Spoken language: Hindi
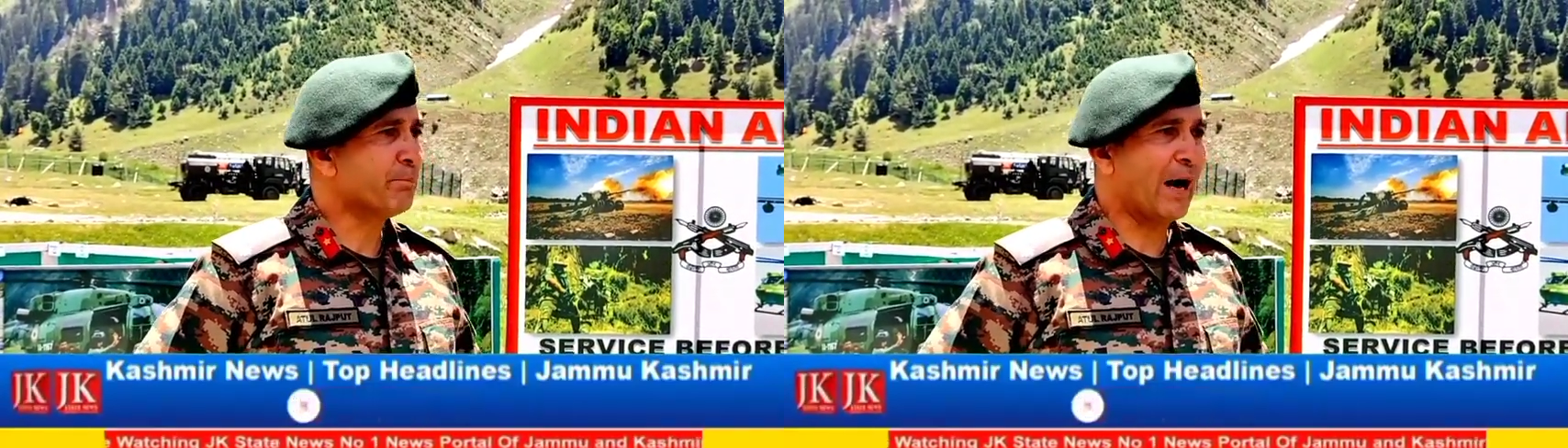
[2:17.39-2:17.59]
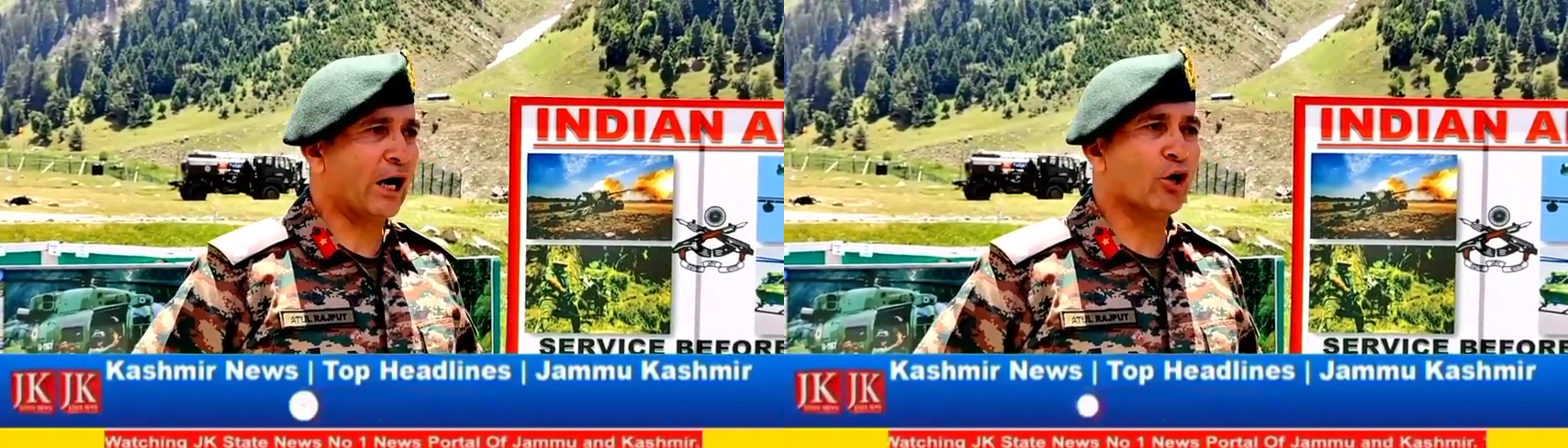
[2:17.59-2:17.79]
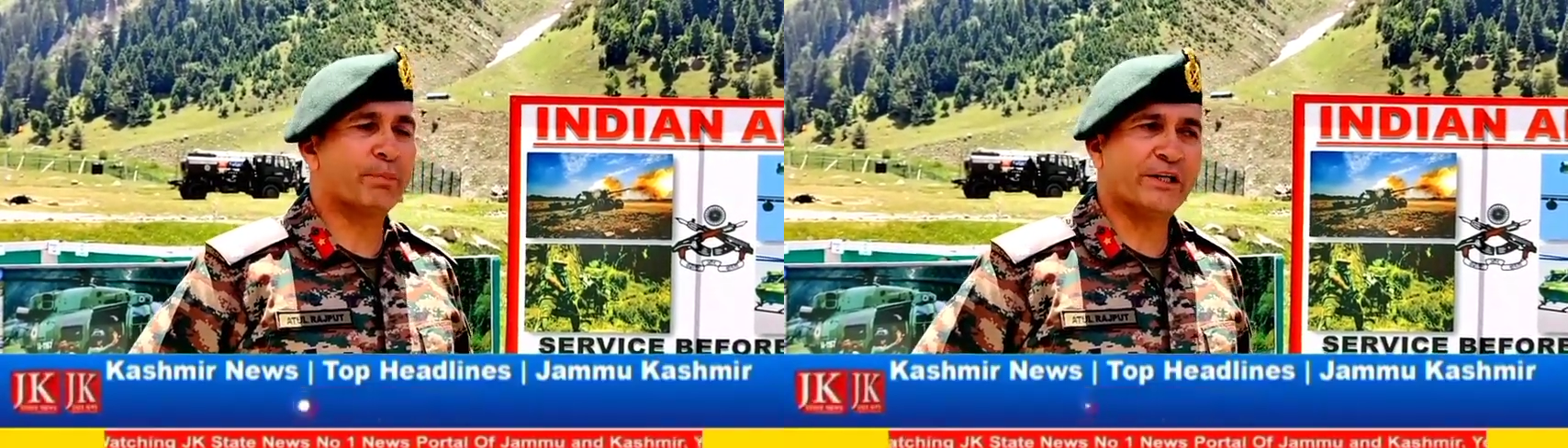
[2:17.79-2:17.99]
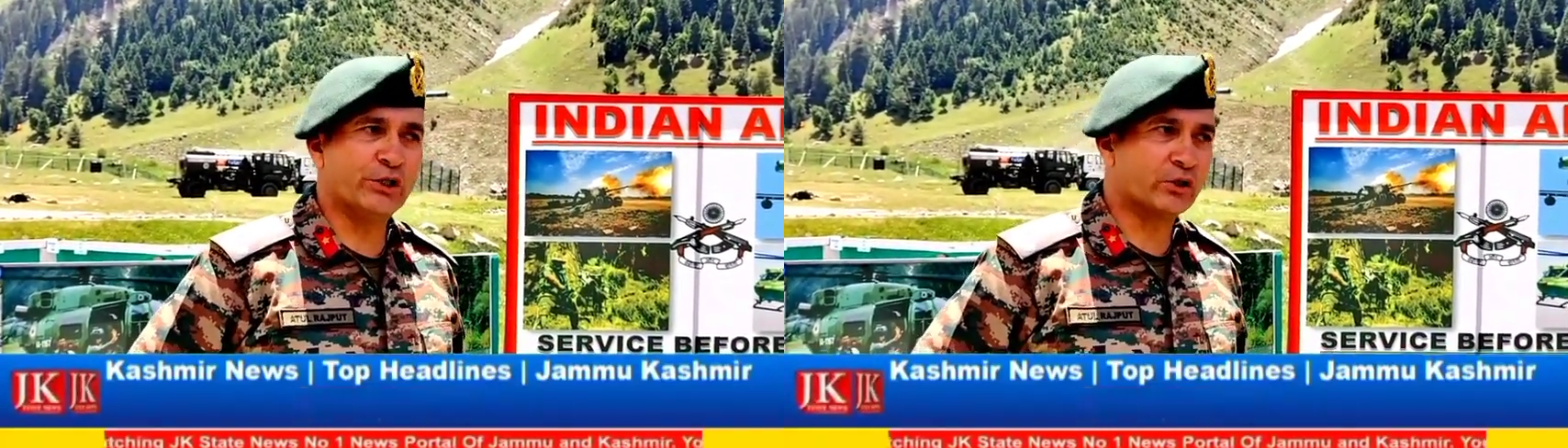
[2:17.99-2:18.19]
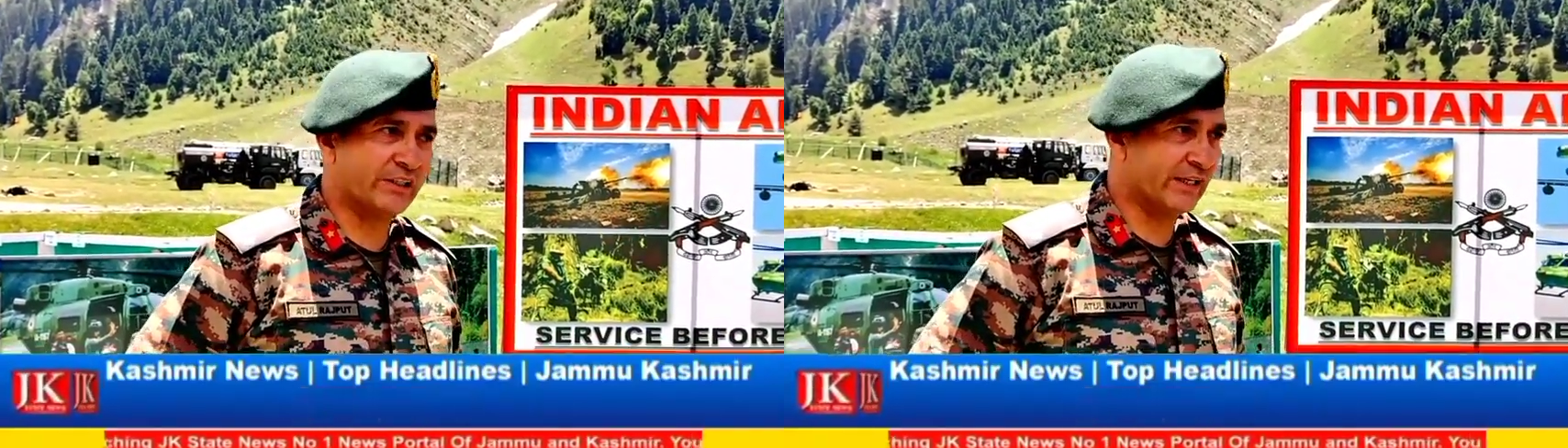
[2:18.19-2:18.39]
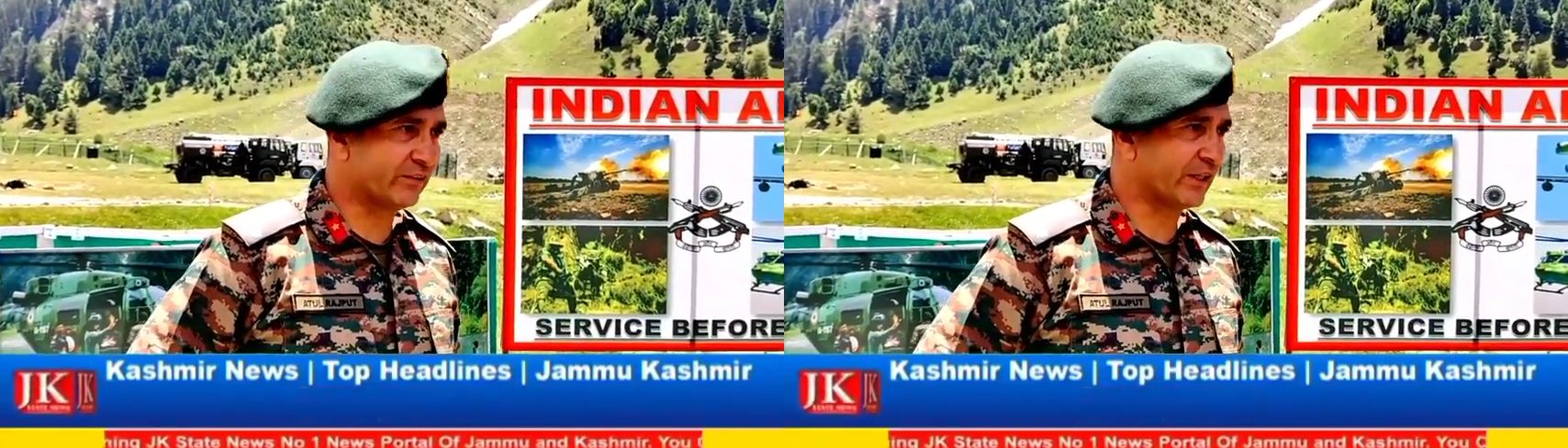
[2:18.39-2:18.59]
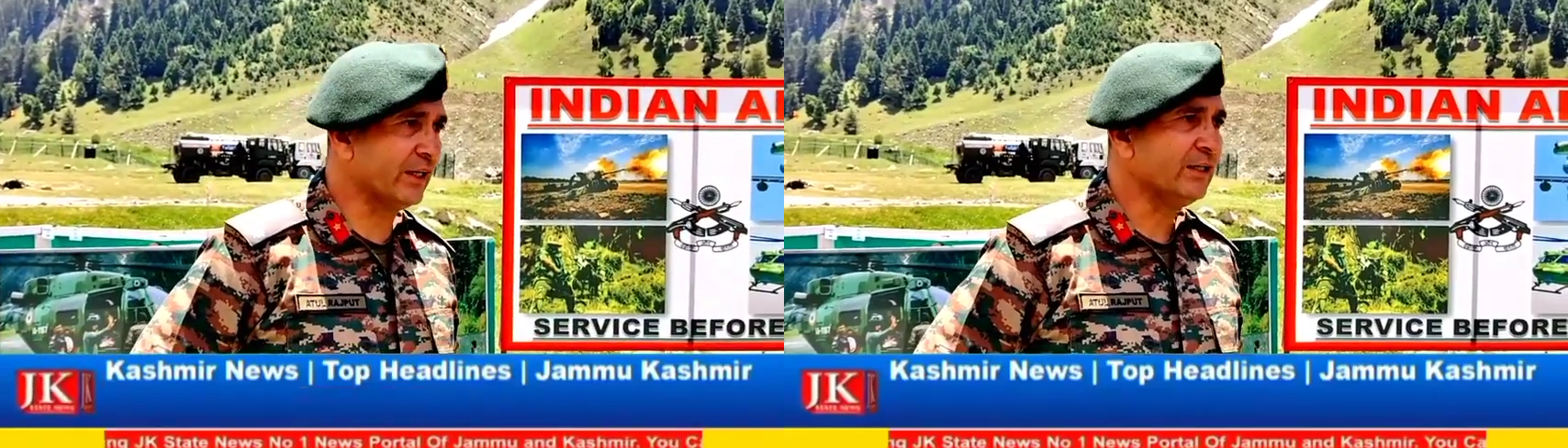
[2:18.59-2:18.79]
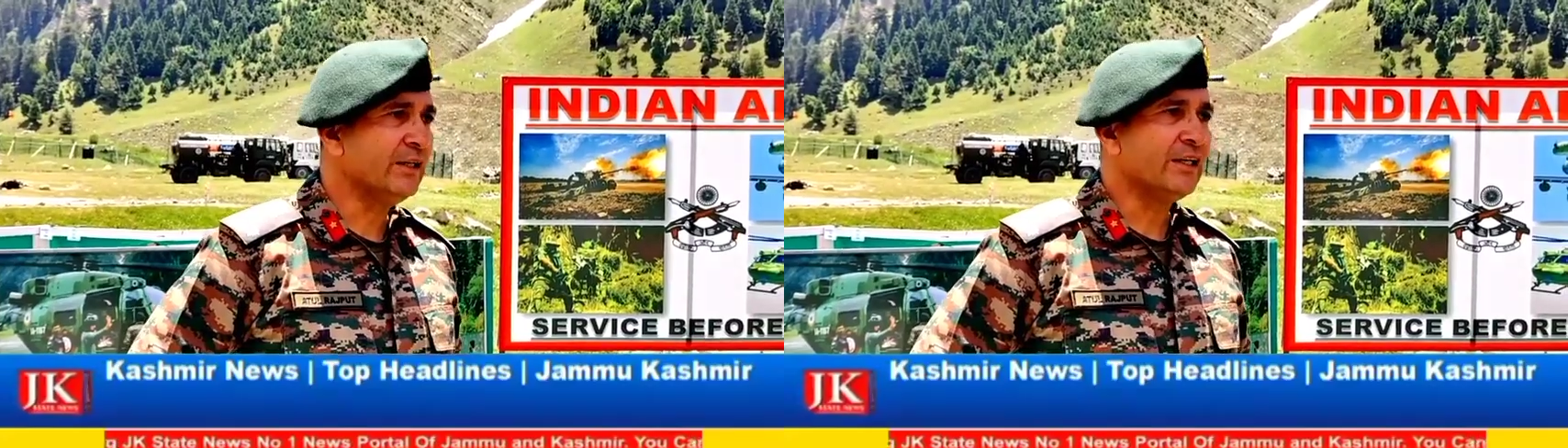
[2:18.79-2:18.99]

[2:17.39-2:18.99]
पहाड़ों पे नियंत्रण